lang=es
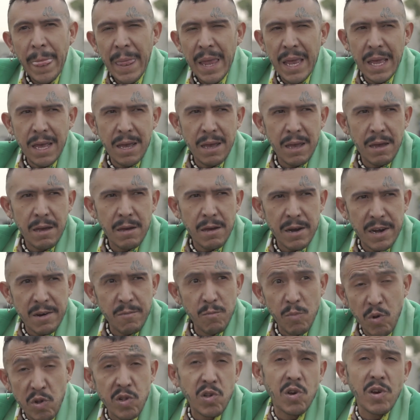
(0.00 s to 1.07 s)
eh,
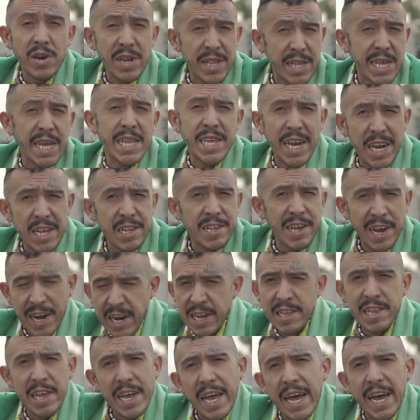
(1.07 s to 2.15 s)
busco rescatar esa
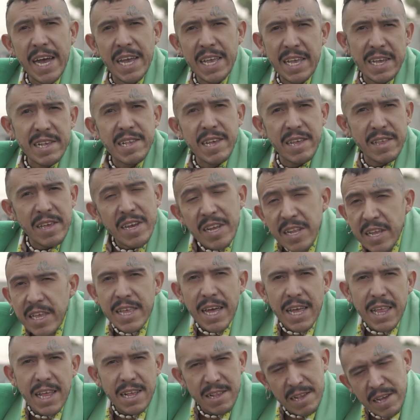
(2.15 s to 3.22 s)
crítica y esa
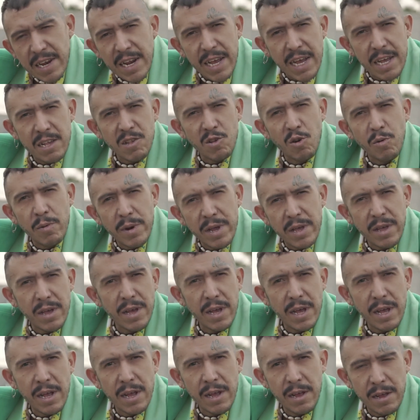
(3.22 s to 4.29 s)
dignidad acerca
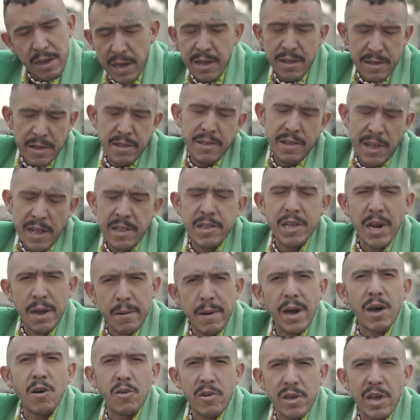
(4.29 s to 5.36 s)
sobre eh, el,
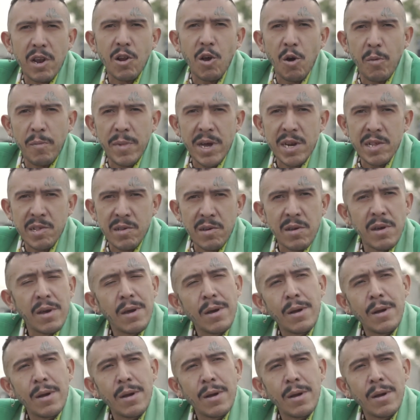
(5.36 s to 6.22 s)
trabajo y el comercio.